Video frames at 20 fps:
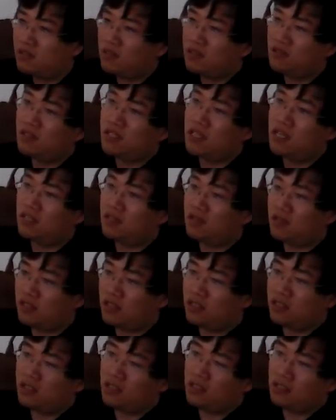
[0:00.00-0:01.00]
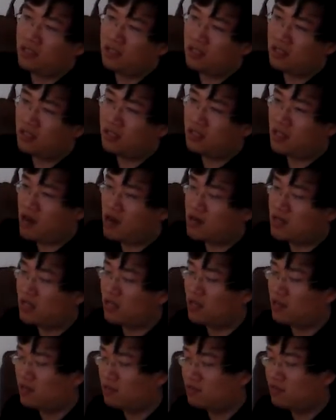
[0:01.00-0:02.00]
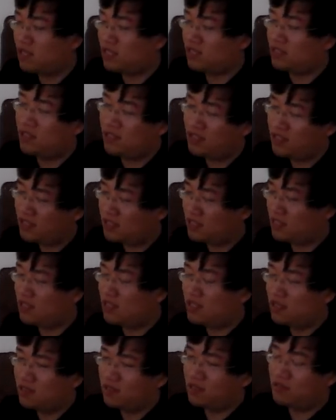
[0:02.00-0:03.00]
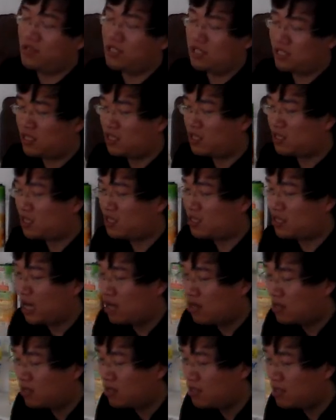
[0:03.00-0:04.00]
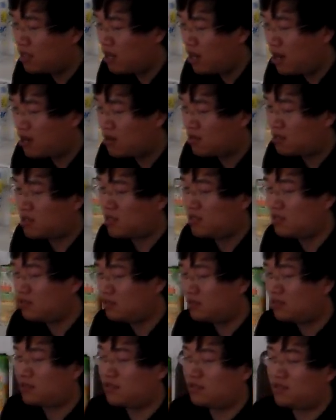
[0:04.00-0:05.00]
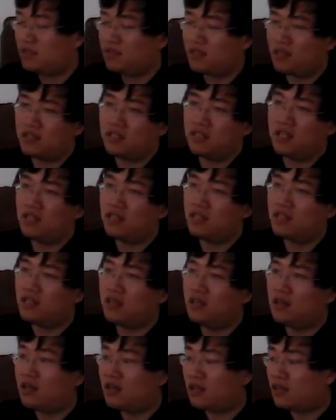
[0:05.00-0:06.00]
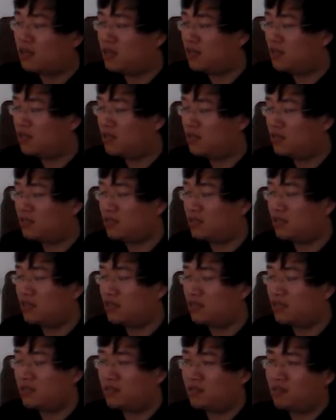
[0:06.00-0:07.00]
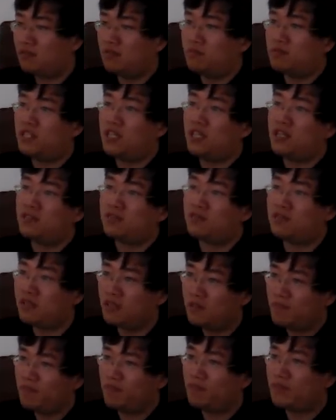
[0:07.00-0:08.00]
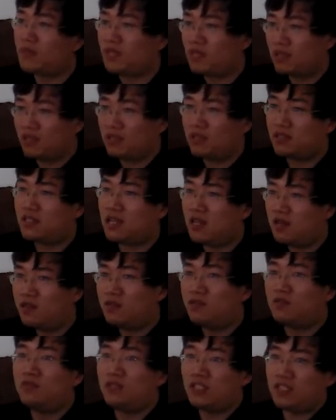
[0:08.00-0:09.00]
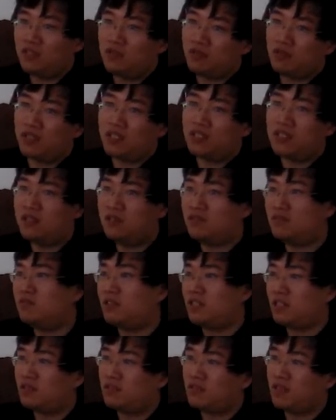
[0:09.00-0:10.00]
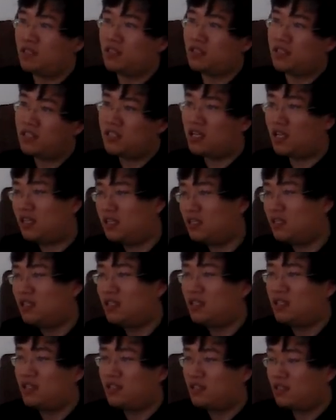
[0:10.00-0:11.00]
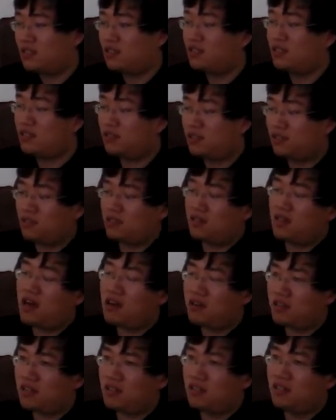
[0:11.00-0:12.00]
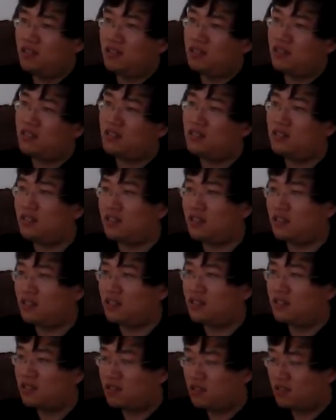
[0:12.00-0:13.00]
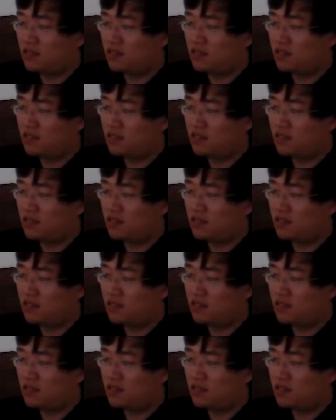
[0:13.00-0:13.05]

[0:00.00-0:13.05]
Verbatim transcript: 抽象到一个一个形而上的高度上的第一个人，周敦颐。然后二程四知，也程颐程颢，也是我们今天说程朱理学，程朱理学这个程。其实就是二陈，这个